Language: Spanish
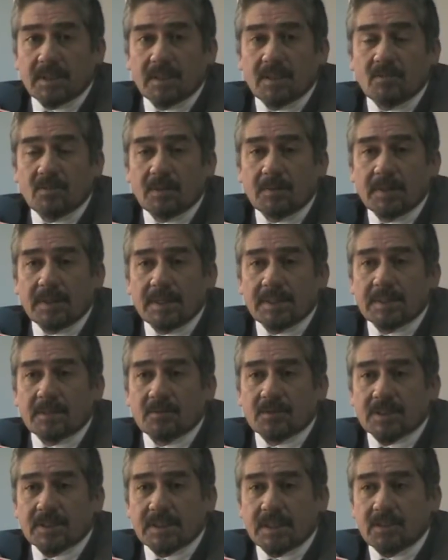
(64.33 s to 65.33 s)
que de alguna manera
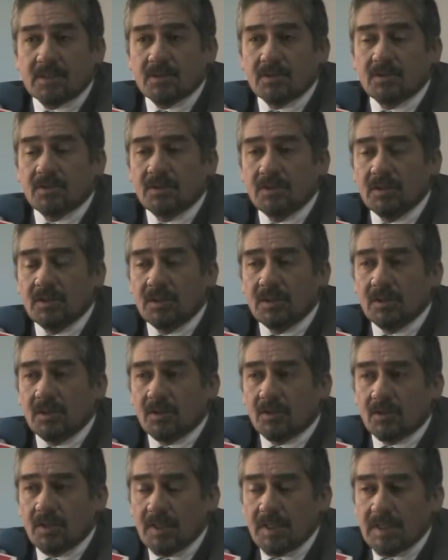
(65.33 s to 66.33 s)
estamos tratando
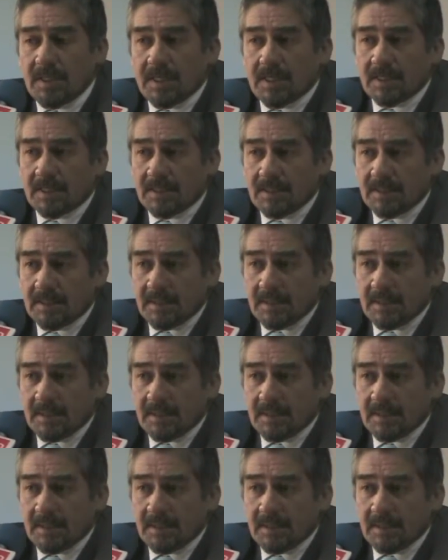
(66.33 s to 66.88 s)
hoy día.